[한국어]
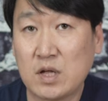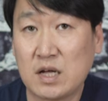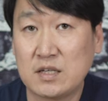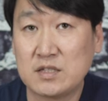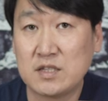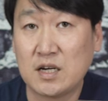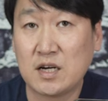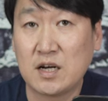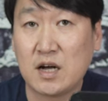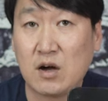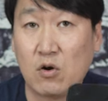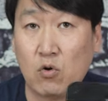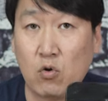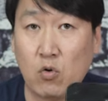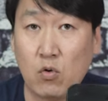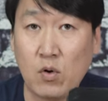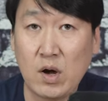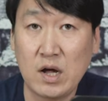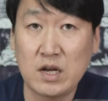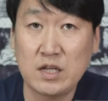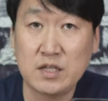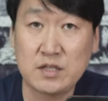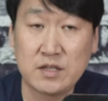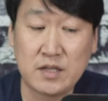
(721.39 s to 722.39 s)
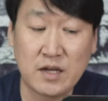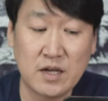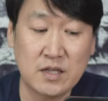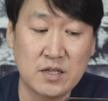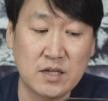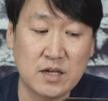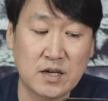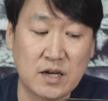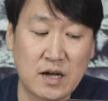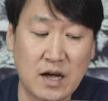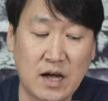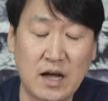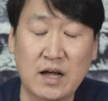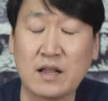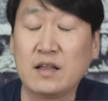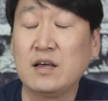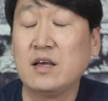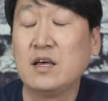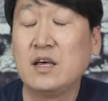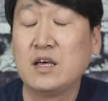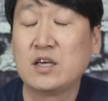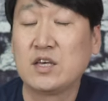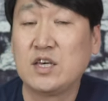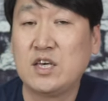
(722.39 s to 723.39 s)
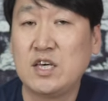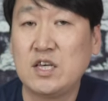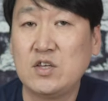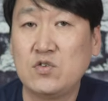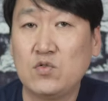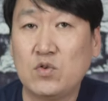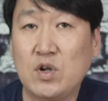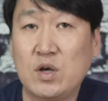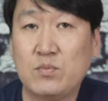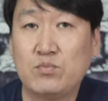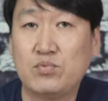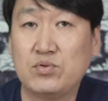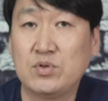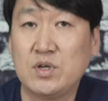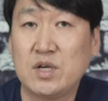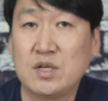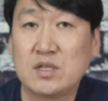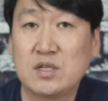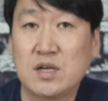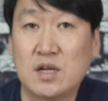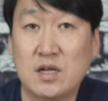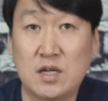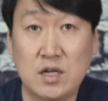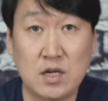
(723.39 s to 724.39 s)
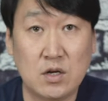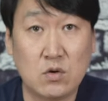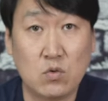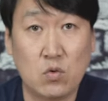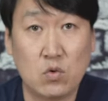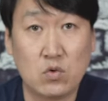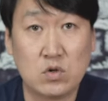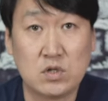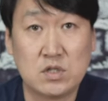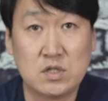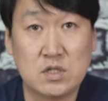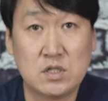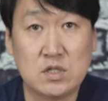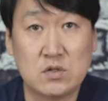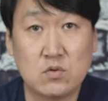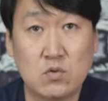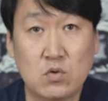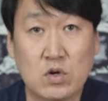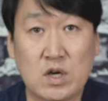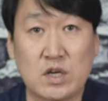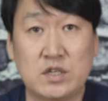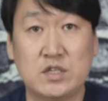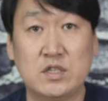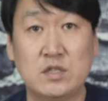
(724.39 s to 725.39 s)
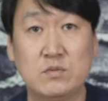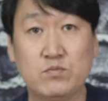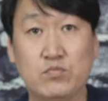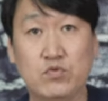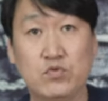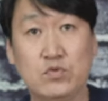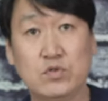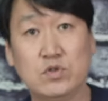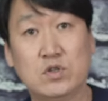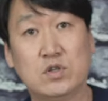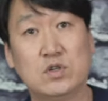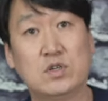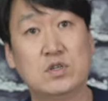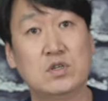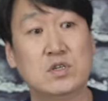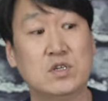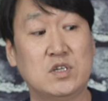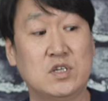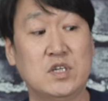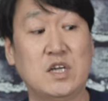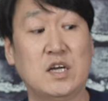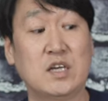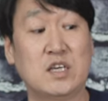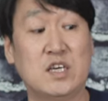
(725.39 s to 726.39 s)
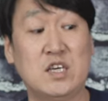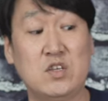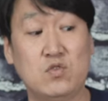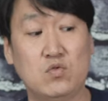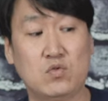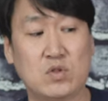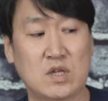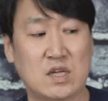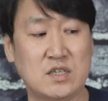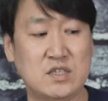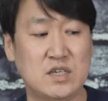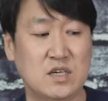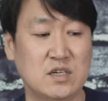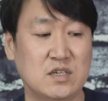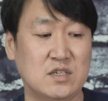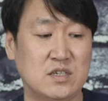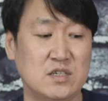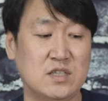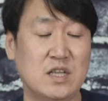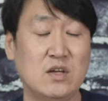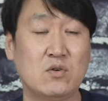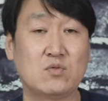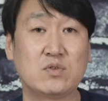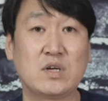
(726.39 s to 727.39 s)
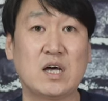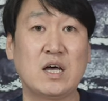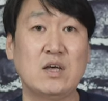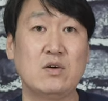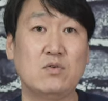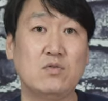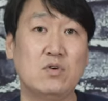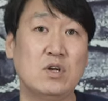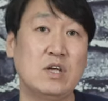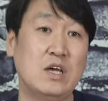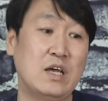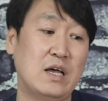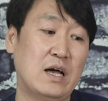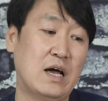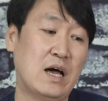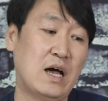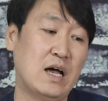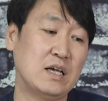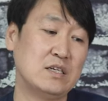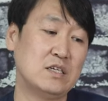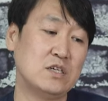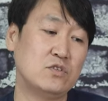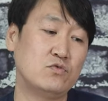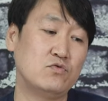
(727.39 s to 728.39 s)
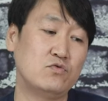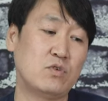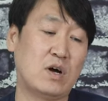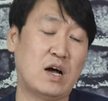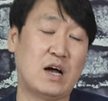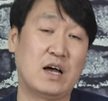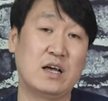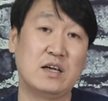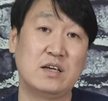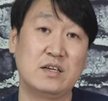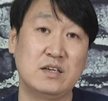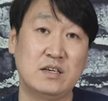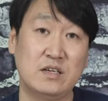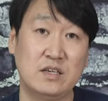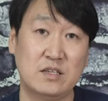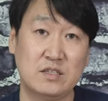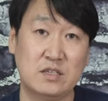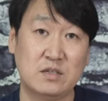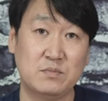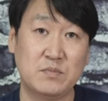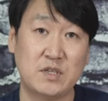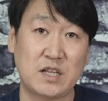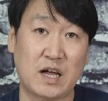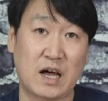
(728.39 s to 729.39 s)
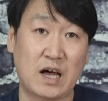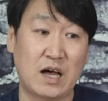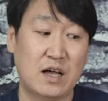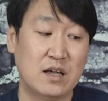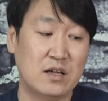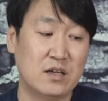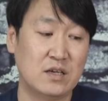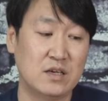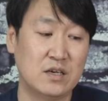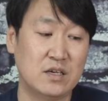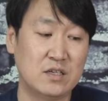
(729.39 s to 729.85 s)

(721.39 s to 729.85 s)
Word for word: 탄창과 호환이 되니까 기존의 VSR-10을 쓰고 계시는 분들은 그냥 기존 탄창 그대로 사용 하실 수가 있습니다.